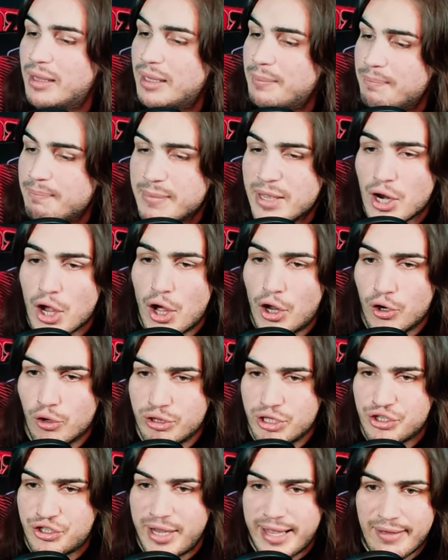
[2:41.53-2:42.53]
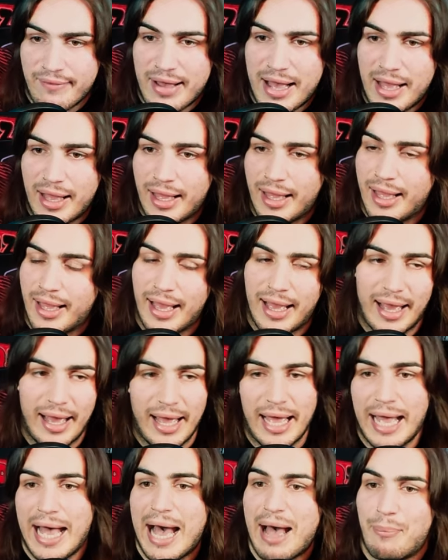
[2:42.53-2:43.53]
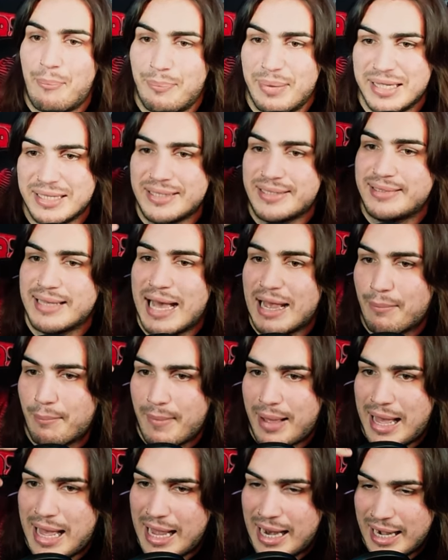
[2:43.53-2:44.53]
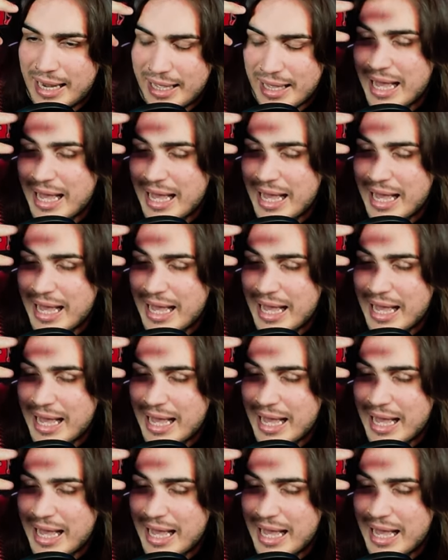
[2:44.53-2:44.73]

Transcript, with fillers: mio nonno diceva, a pensar male,